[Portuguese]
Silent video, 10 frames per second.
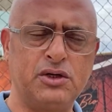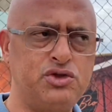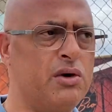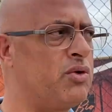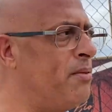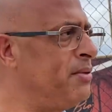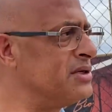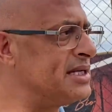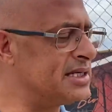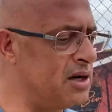de uma
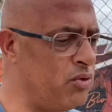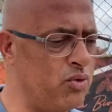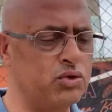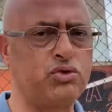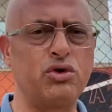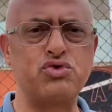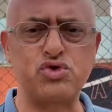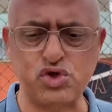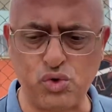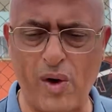composição com todos
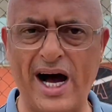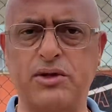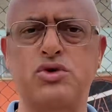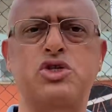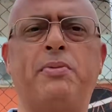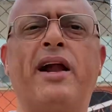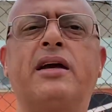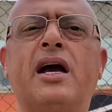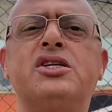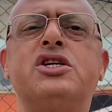os quadros para
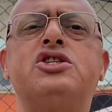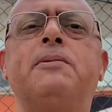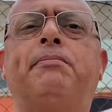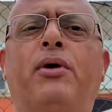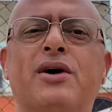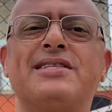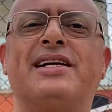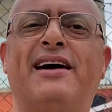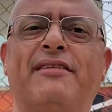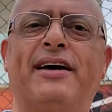que a gente possa,
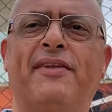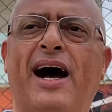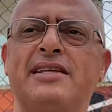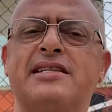na verdade,